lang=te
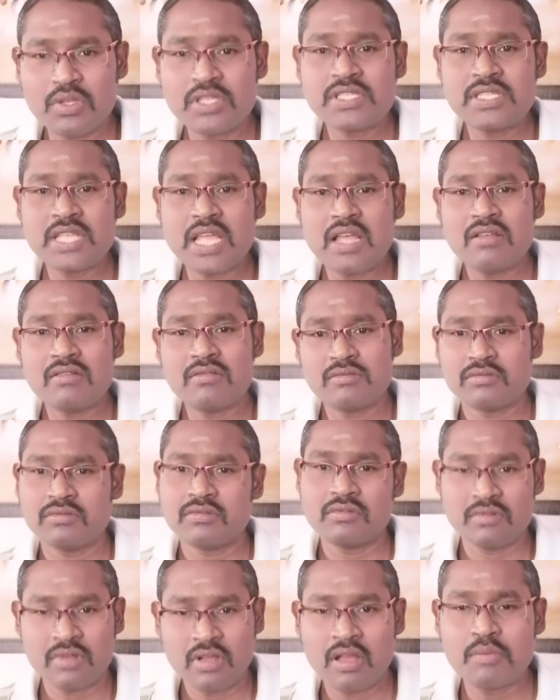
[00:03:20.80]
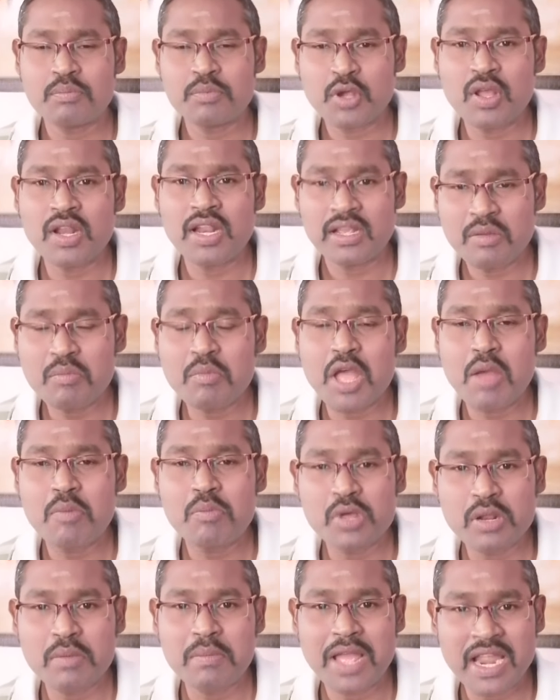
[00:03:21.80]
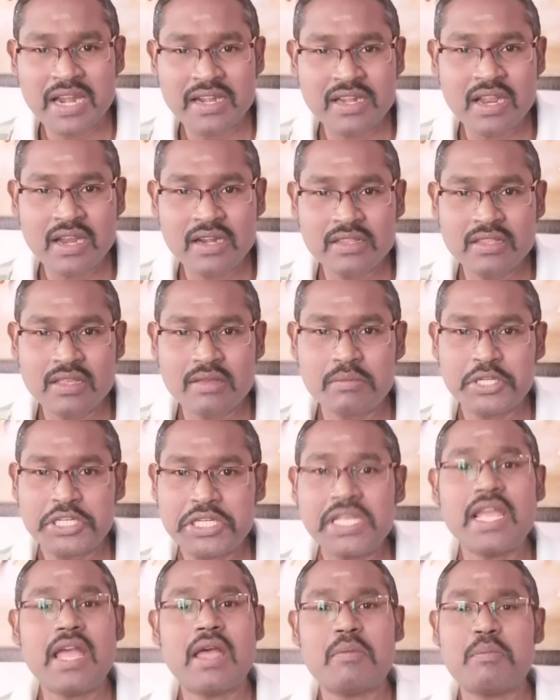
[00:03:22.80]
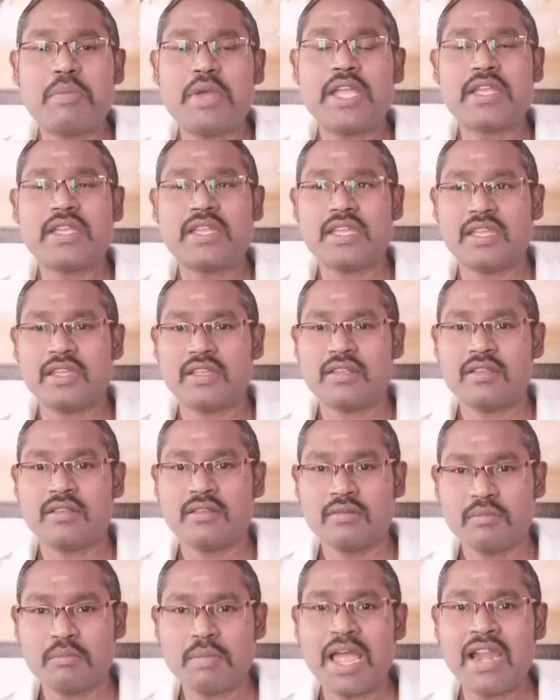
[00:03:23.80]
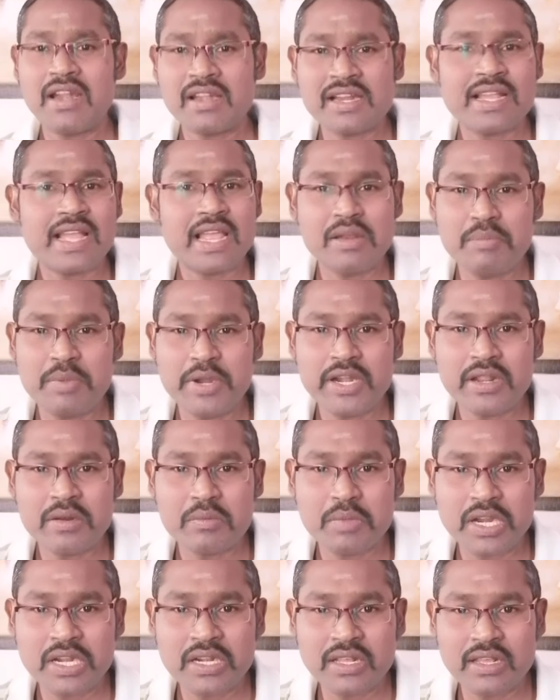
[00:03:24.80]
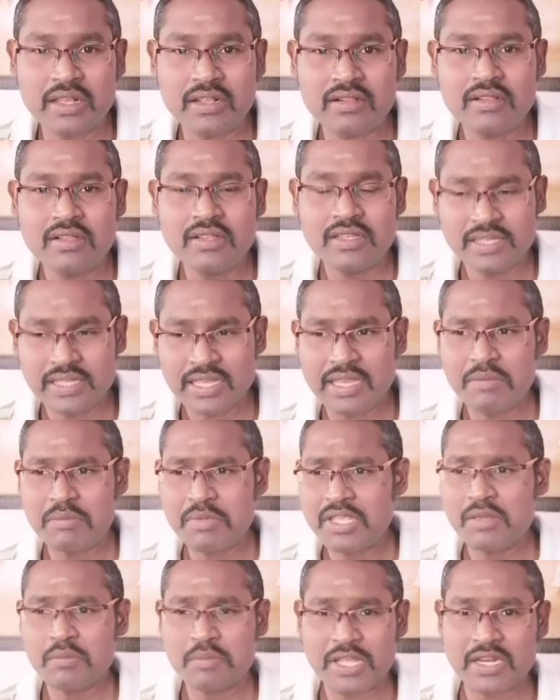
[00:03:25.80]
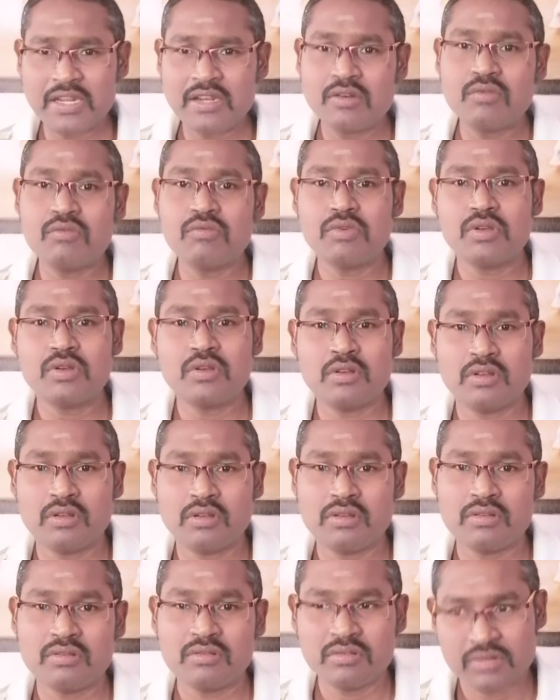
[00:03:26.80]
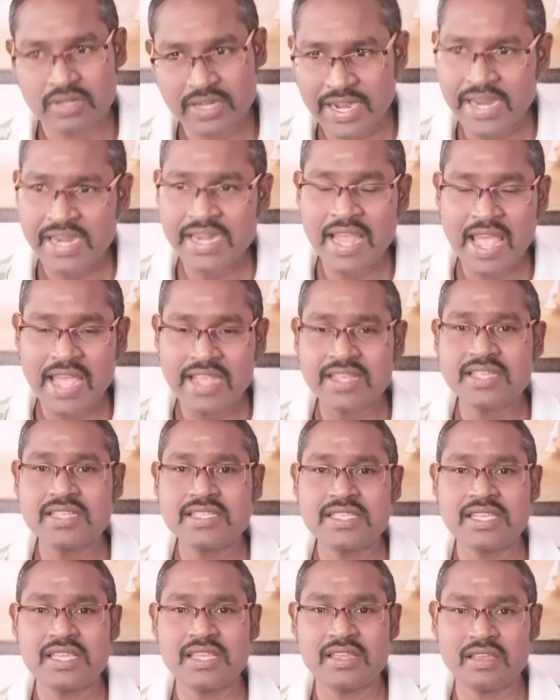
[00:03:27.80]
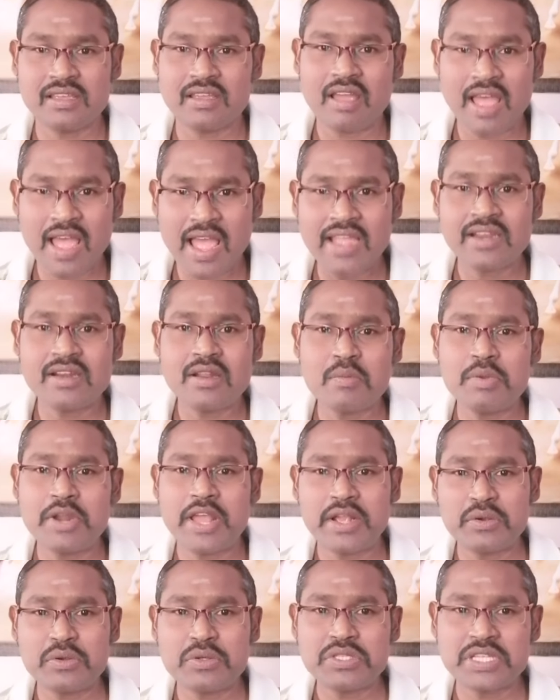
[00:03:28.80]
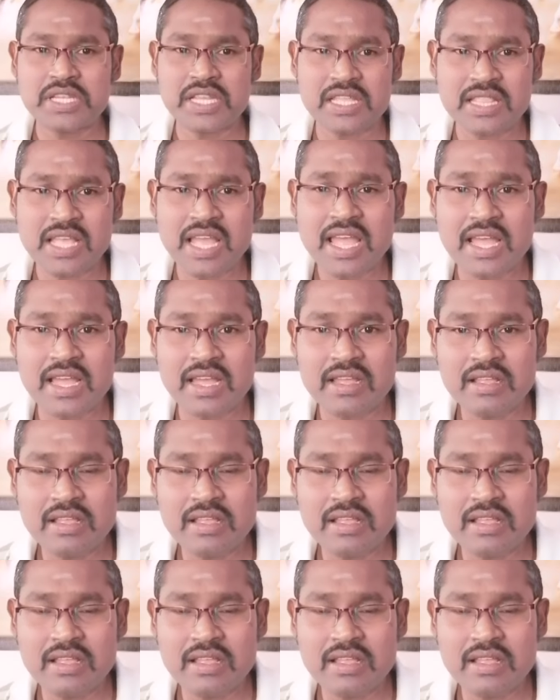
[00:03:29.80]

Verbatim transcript: ఉత్సాహం ఆపుకోలేక మామూలు మాట్లాడదామని అబ్బాయికి మాటలు కలిపాడనమాట ఏమి మరి నువ్వు ట్రైన్ ఆగేసి ఆగినప్పుడు ఎక్కొచ్చు కదా